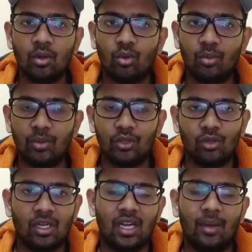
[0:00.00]

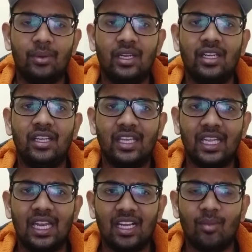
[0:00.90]
குடும்பத்துடன் அப்படின்னு
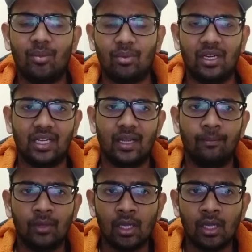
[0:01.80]
கீழே கமெண்ட் பண்ணுங்கள்